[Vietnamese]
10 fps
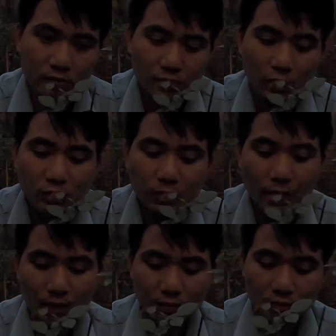nếu như các
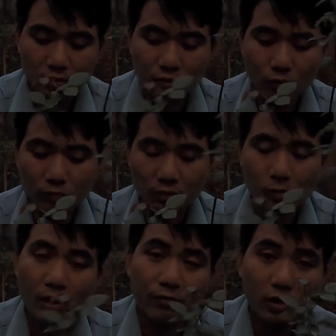bạn uh, sử dụng những
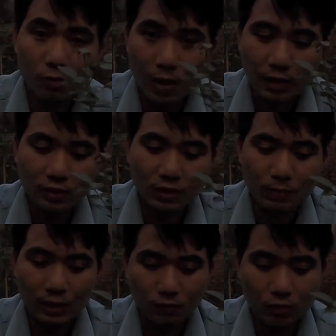loại phân loãng thì các
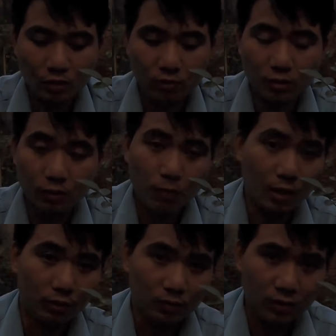bạn có thể tưới khoảng